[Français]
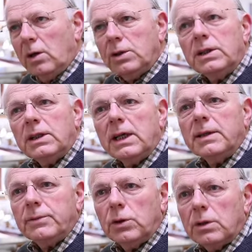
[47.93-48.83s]
en
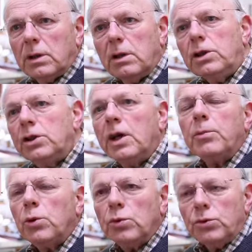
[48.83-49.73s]
étain, donc euh, étain
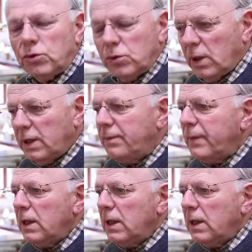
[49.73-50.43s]
plomb toujours. Hein.